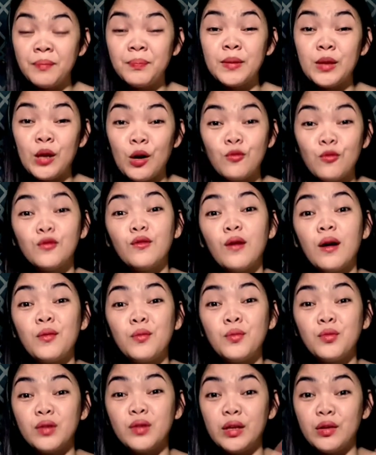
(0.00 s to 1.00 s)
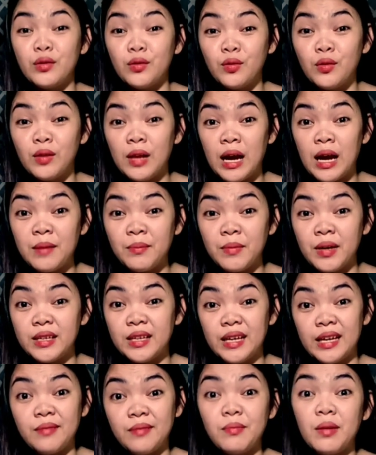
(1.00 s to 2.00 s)
pinakuluan ko muna yung
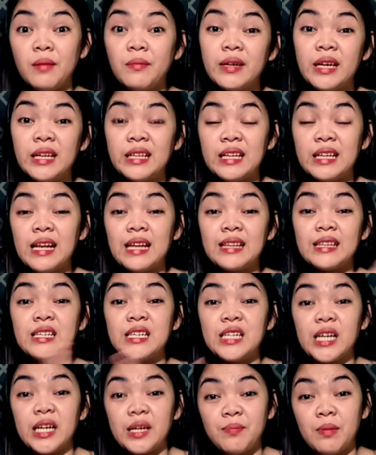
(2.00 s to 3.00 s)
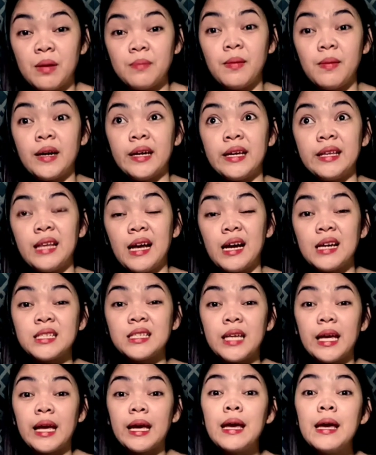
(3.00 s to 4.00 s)
gulaman and mamaya na natin siya ipapakita
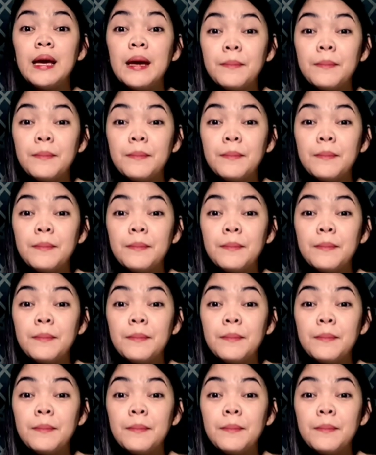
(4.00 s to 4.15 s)
kasi